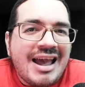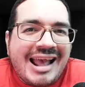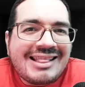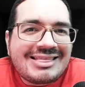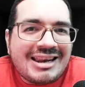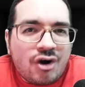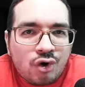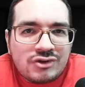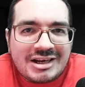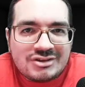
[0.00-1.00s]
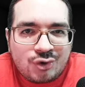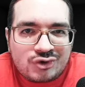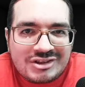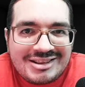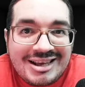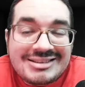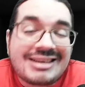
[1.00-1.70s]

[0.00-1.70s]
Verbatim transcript: entre otras cositas.